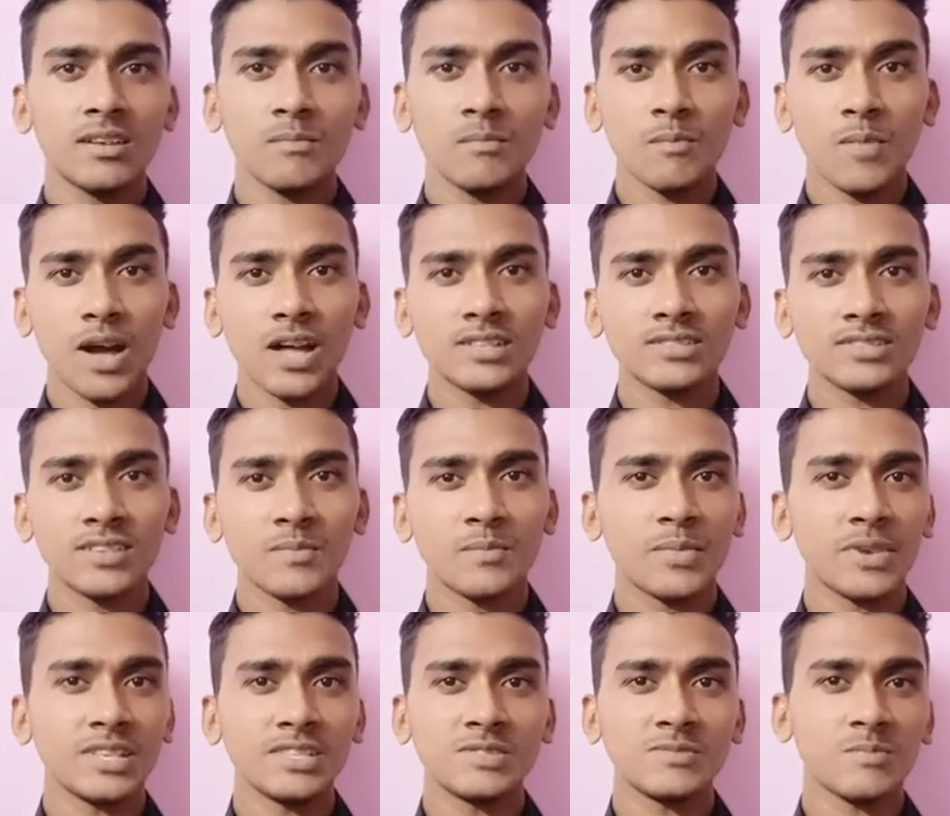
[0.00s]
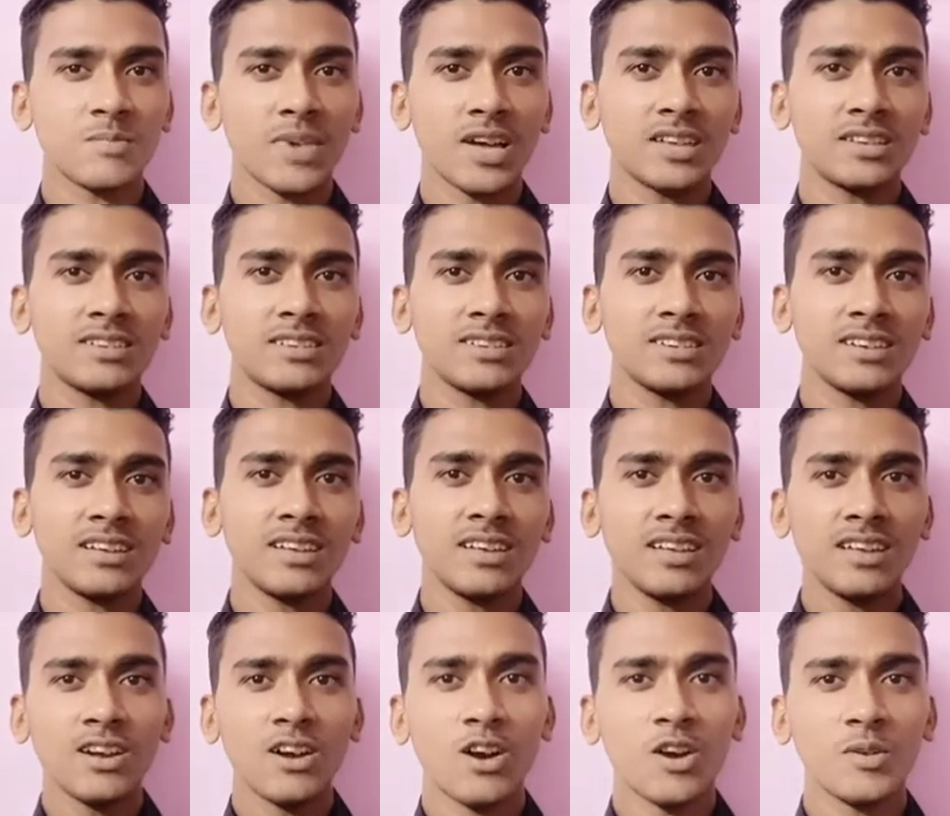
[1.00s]
बादशाह प्रिंस
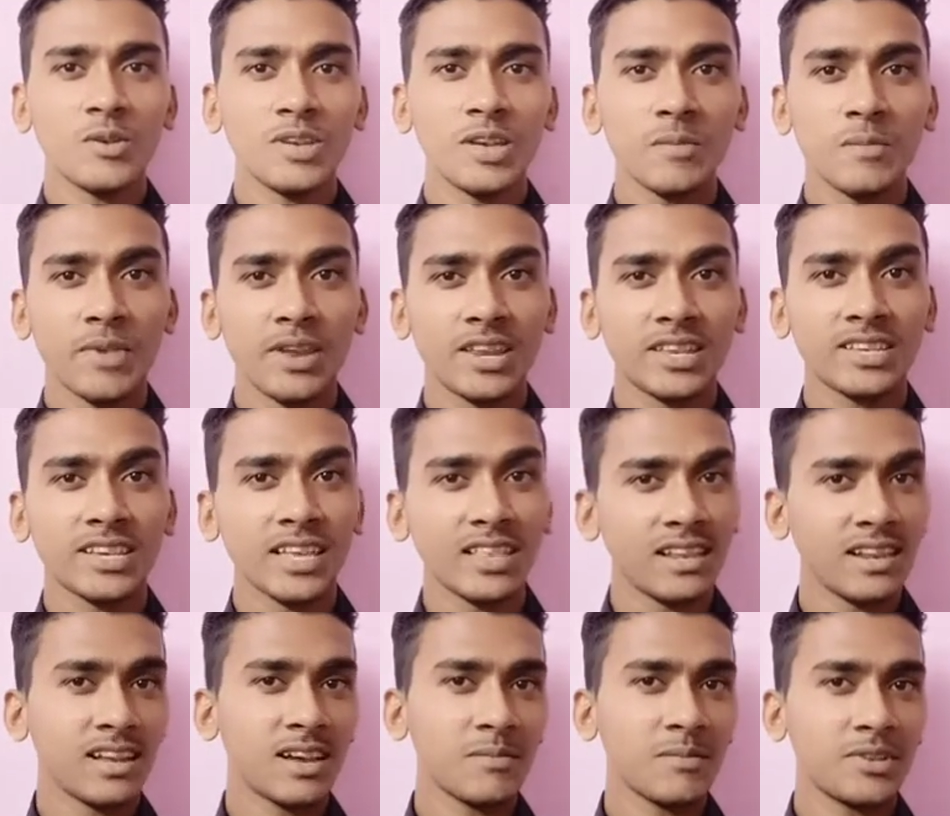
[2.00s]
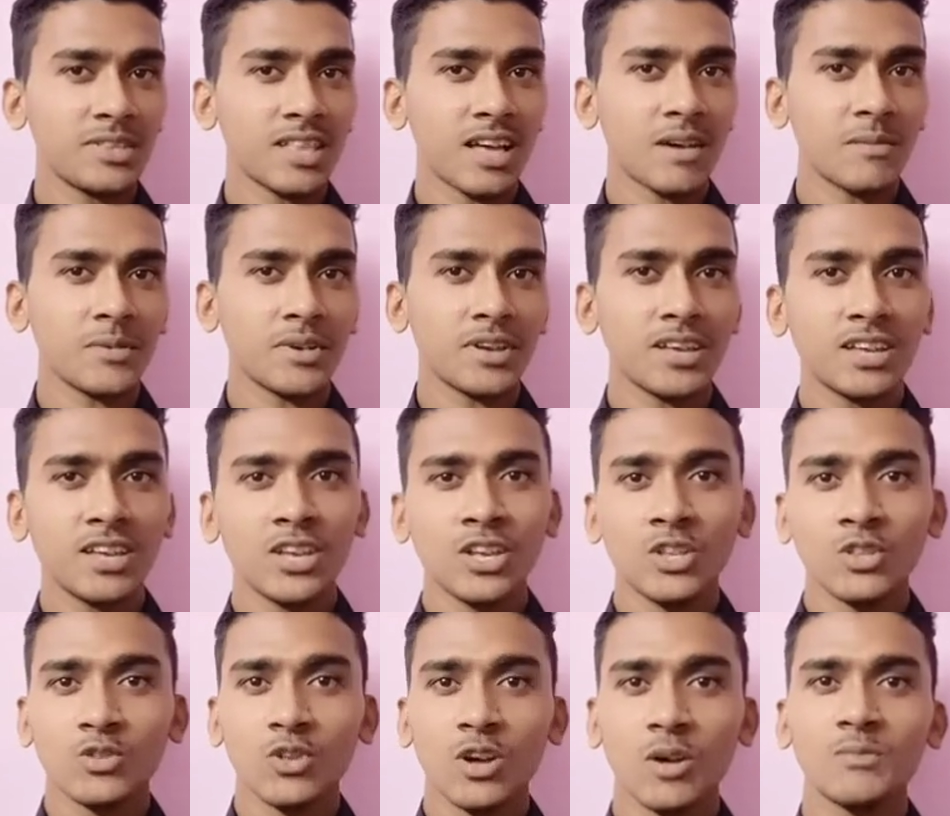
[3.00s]
मैजिक और ये मेरे चैनल का भी नाम है
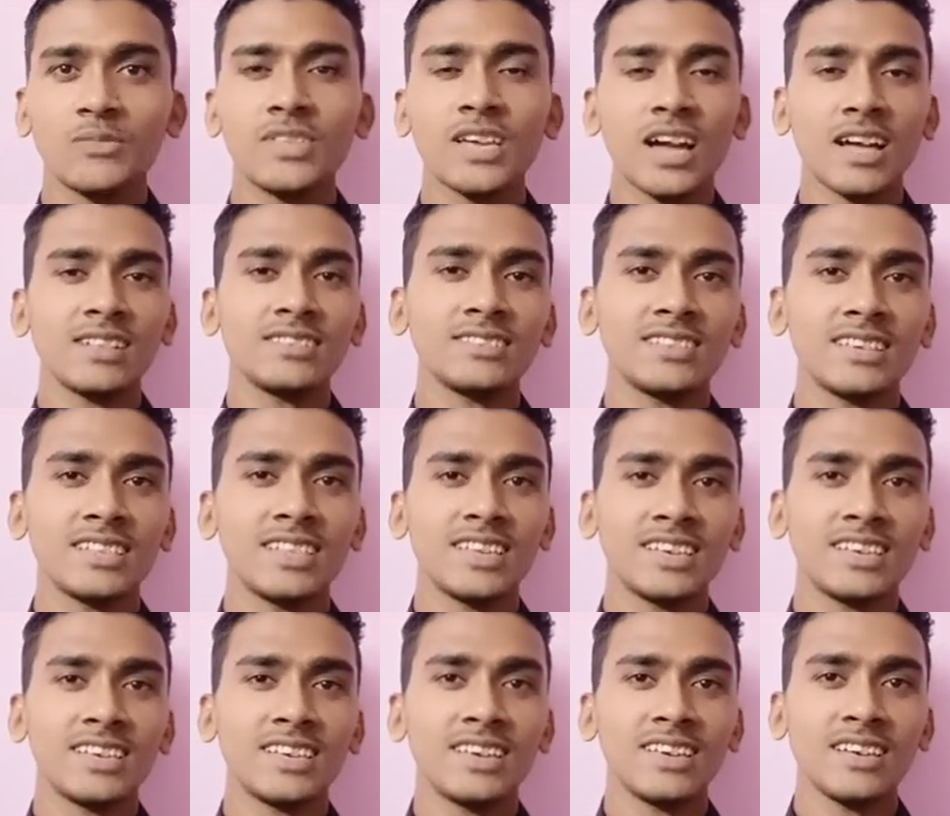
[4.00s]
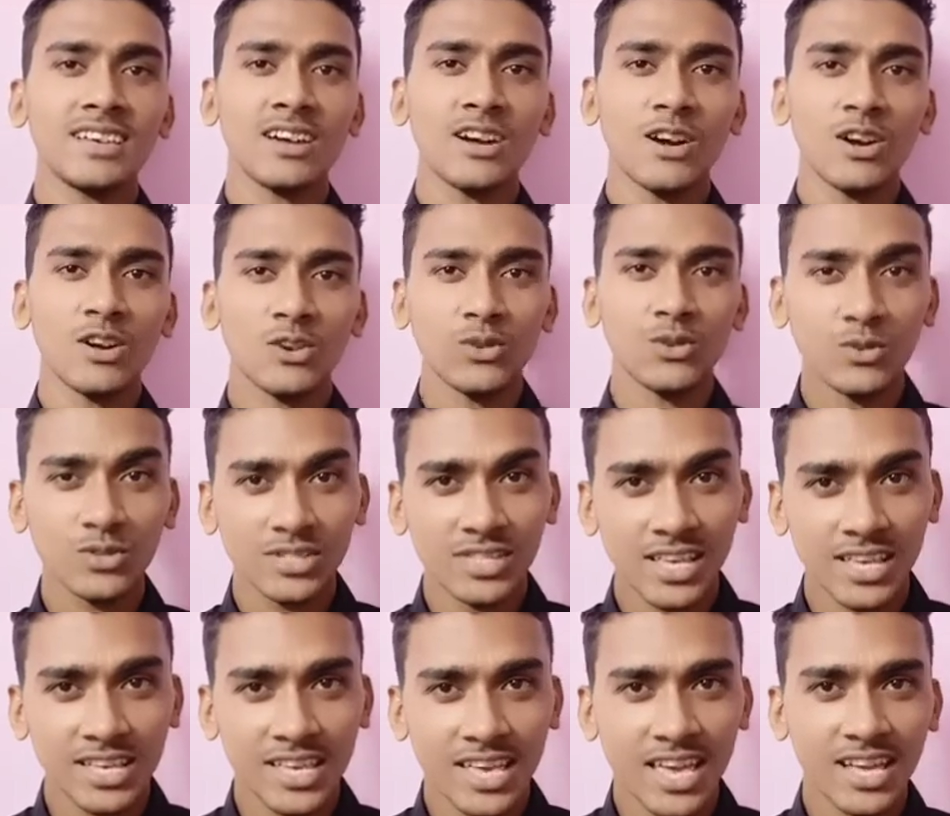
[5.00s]
तो आप ध्यान से देखिए और रोज़
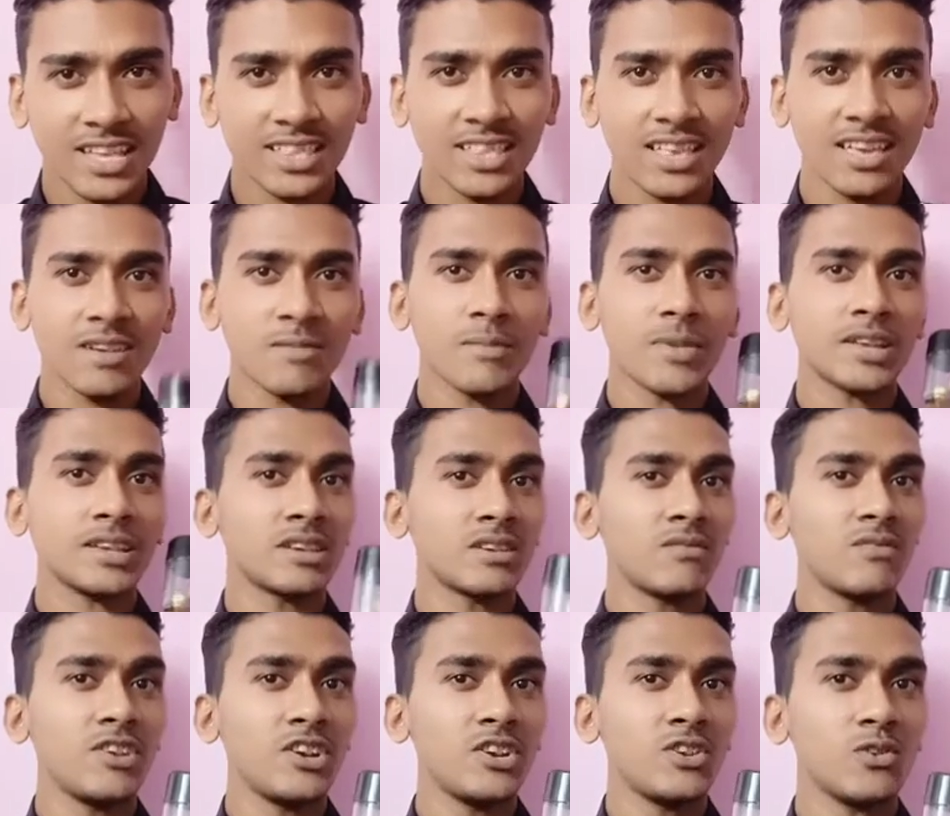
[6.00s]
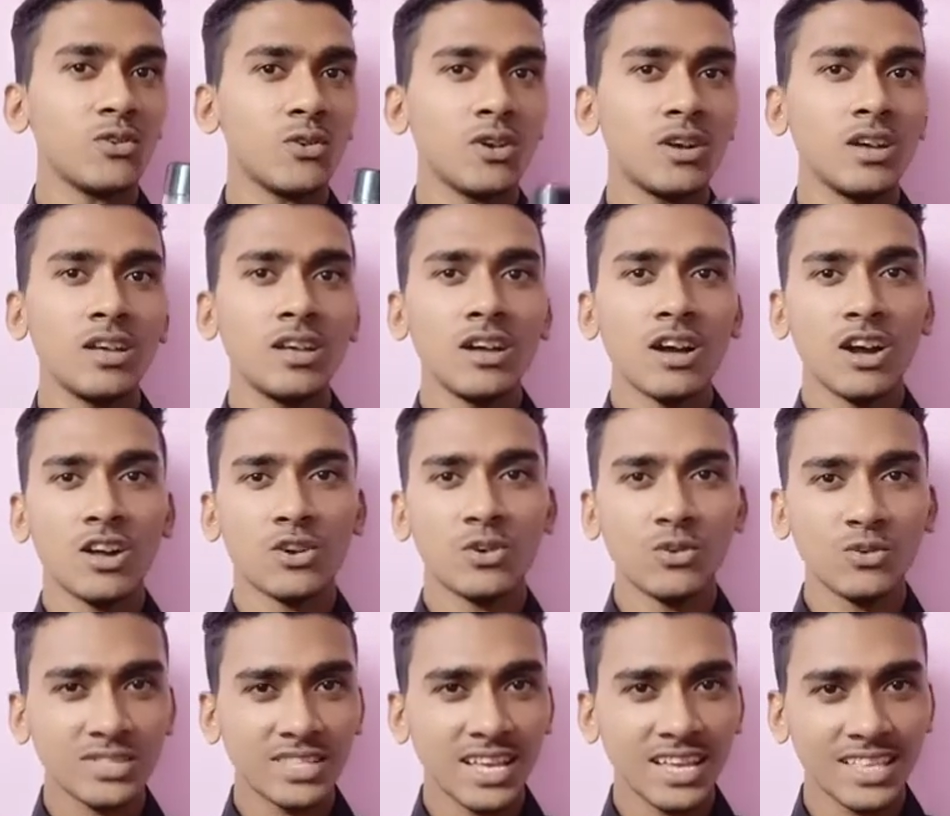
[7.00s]
देखिए एक नया मैजिक वीडियो और
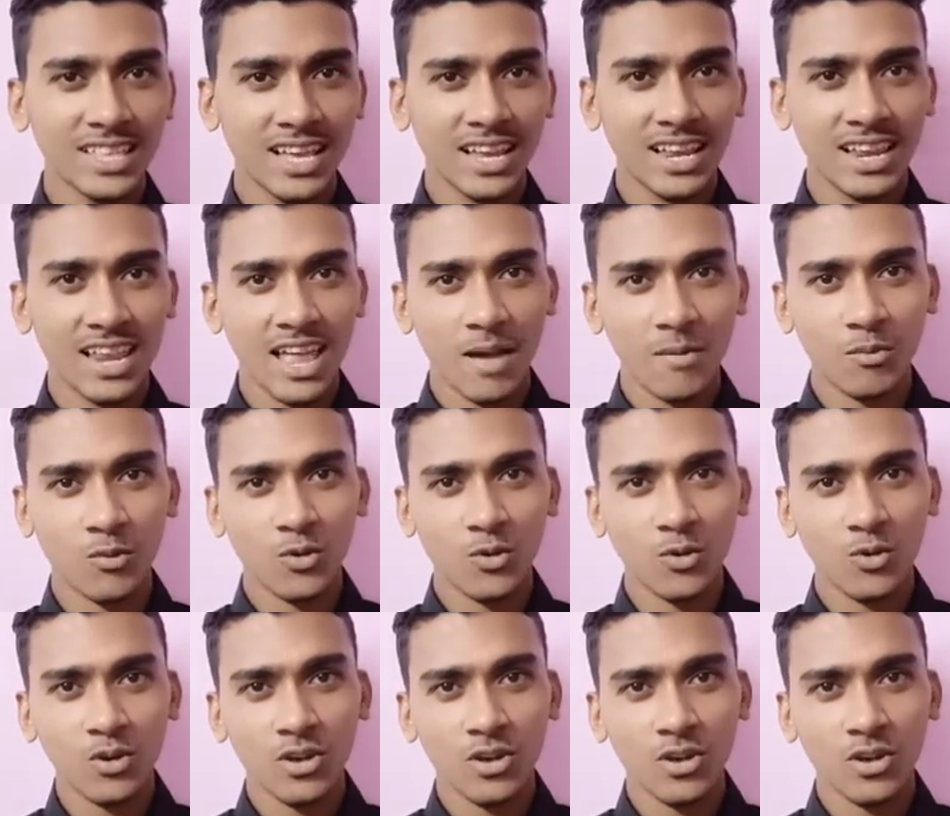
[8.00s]
रोज़ देखने के लिए आपको